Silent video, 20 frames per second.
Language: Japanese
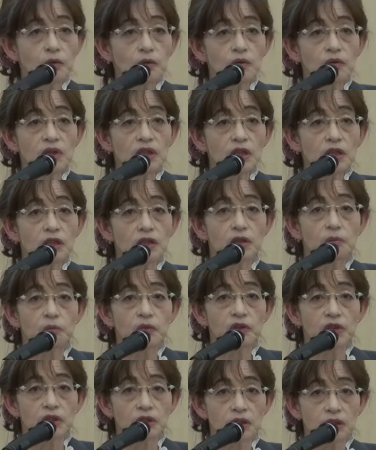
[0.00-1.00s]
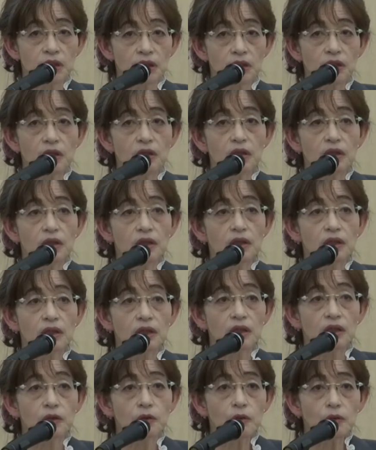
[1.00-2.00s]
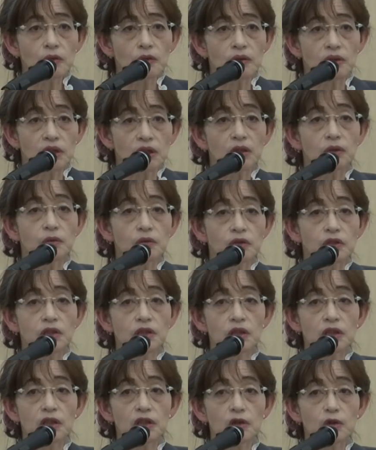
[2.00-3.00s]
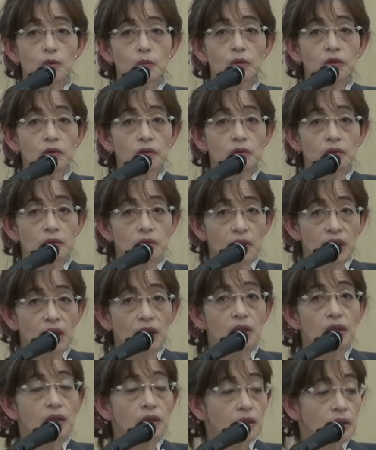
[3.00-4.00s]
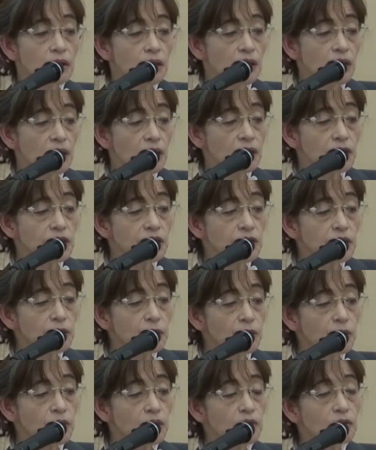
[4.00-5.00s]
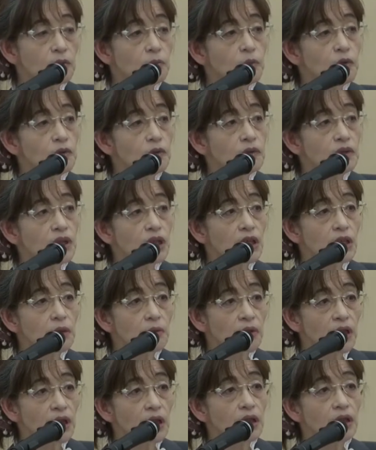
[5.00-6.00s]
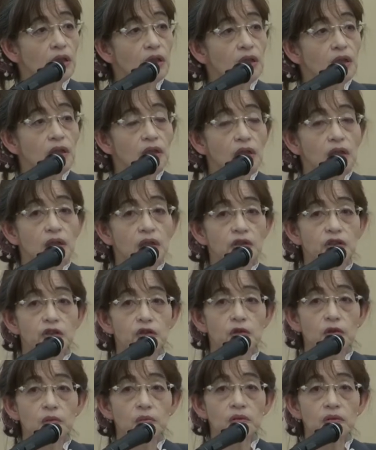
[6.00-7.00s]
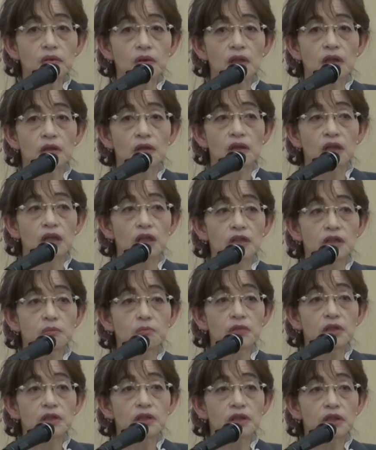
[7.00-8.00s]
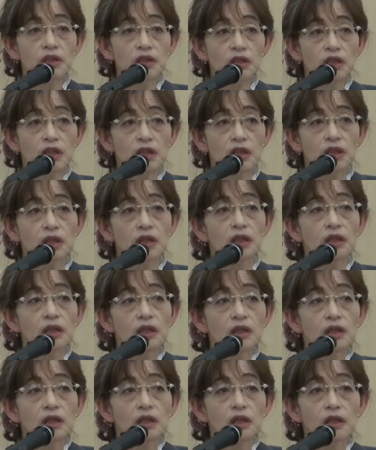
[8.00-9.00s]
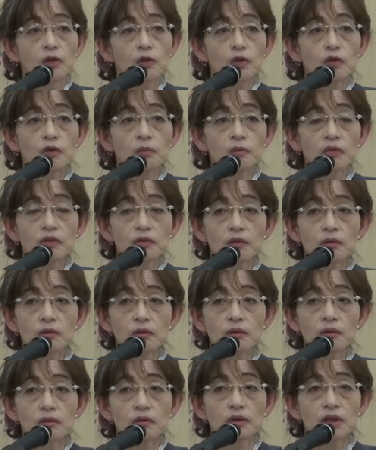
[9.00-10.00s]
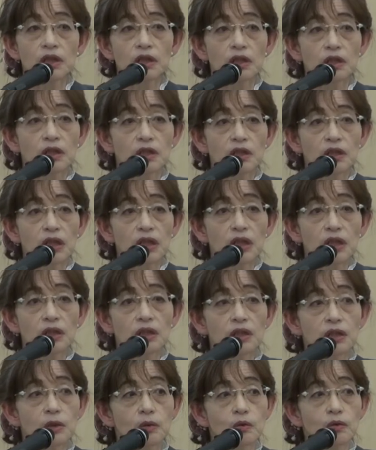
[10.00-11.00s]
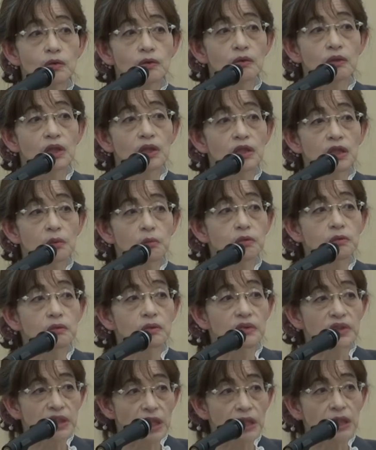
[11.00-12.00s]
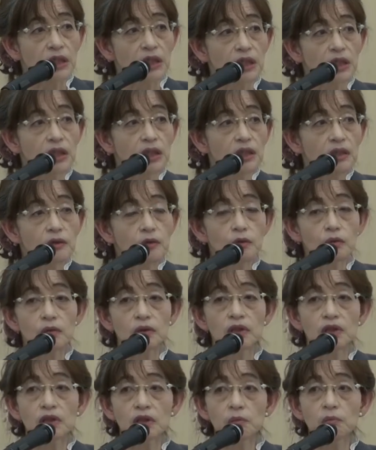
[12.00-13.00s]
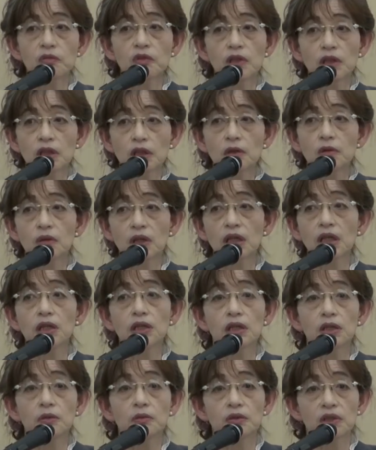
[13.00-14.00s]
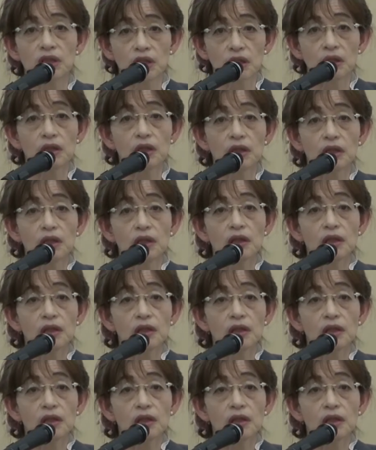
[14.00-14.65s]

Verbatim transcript: この中でもですね、えー、特に不思議に思うのは、えー、死という問題は、え児童文学始まって以来、え子供の本の中になかったことは多分ないと言ってもいいぐらいなのに、